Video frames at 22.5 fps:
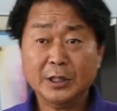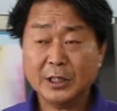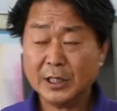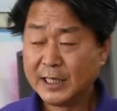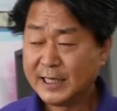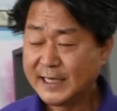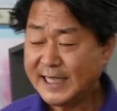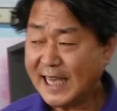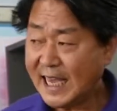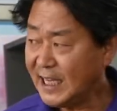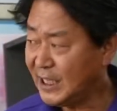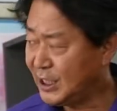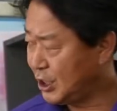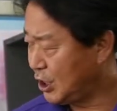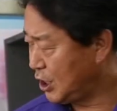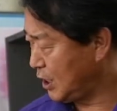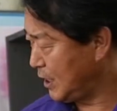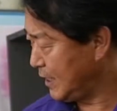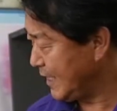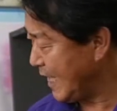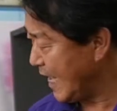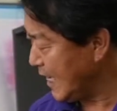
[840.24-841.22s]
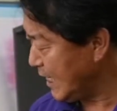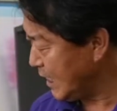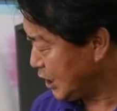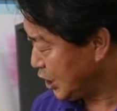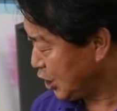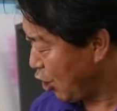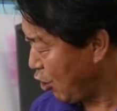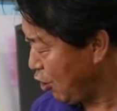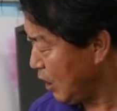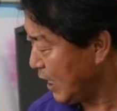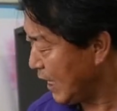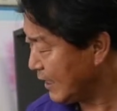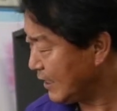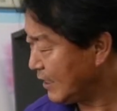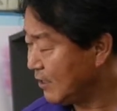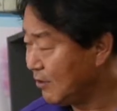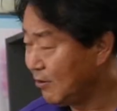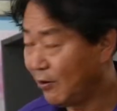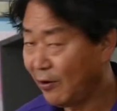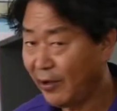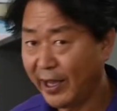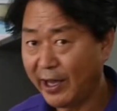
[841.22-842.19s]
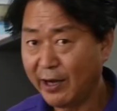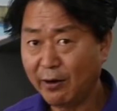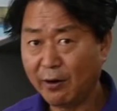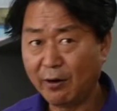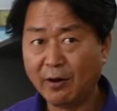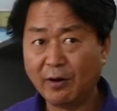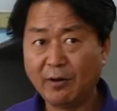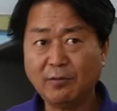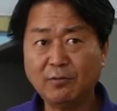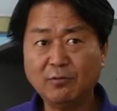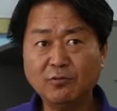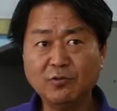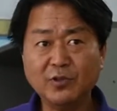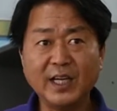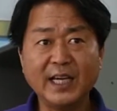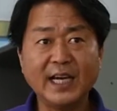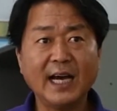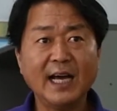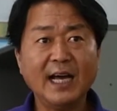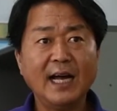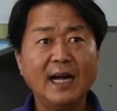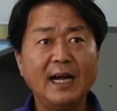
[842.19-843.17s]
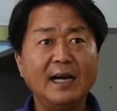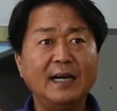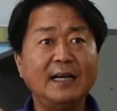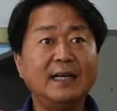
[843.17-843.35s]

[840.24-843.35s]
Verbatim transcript: 생, 생철 같은 거예요. 우리가